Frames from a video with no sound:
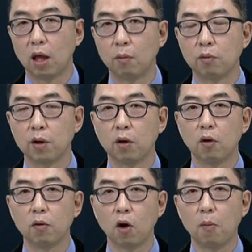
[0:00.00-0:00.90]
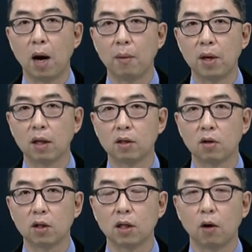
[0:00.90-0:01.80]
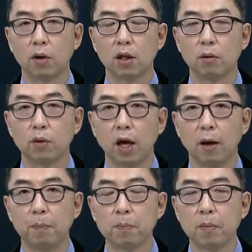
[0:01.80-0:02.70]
대부분이고 염암이라든지 이런 데서 나오기 때문에